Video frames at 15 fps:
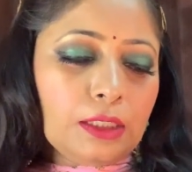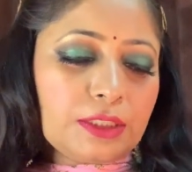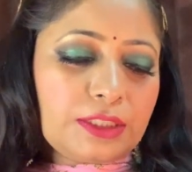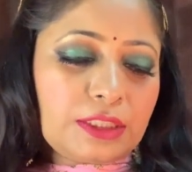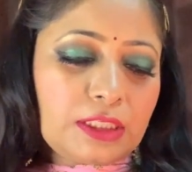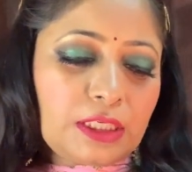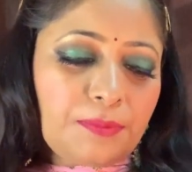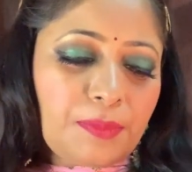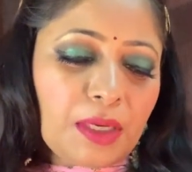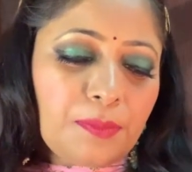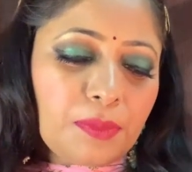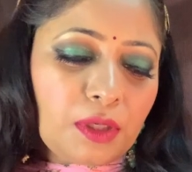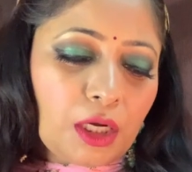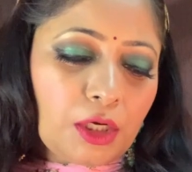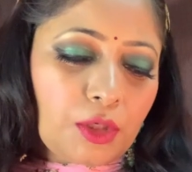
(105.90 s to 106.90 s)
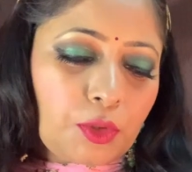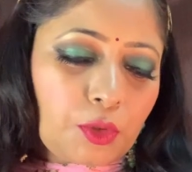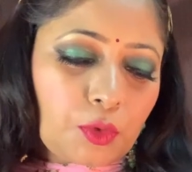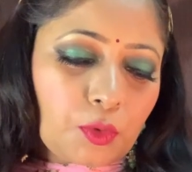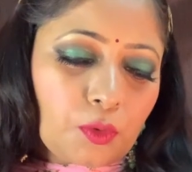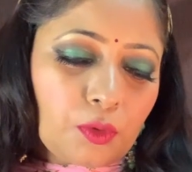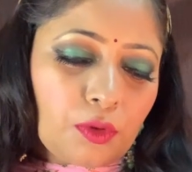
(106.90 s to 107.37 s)
सिबम
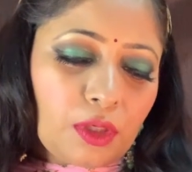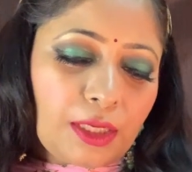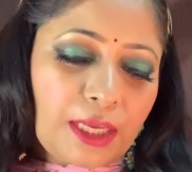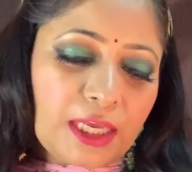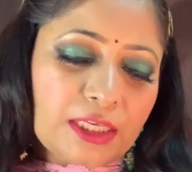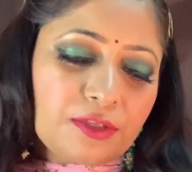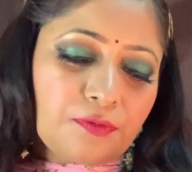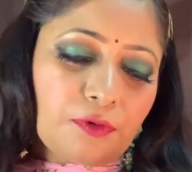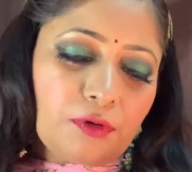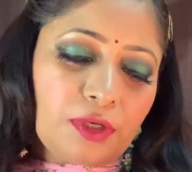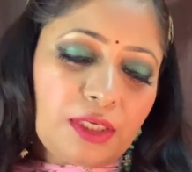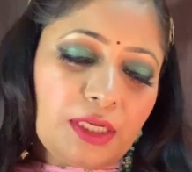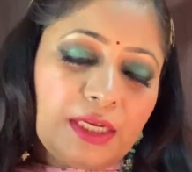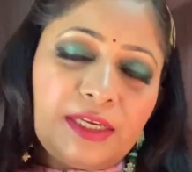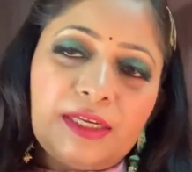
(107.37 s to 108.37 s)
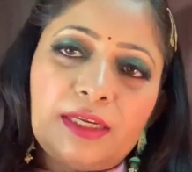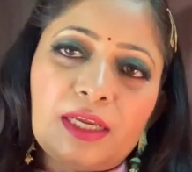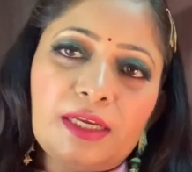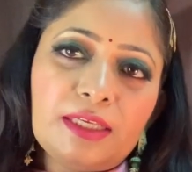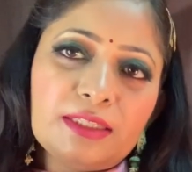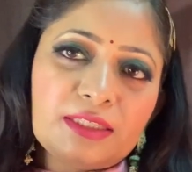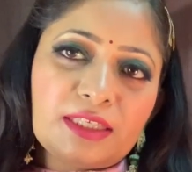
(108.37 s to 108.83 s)
कंट्रोल एक्सफोलिएट
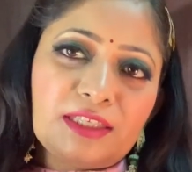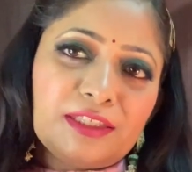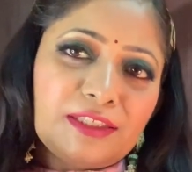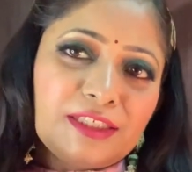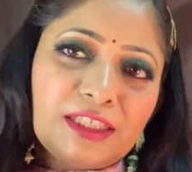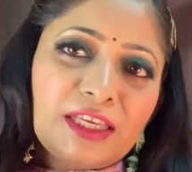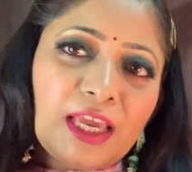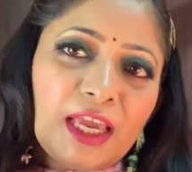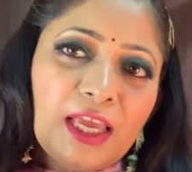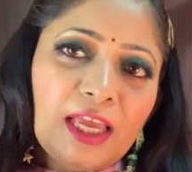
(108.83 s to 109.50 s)
डेड स्किन ठीक है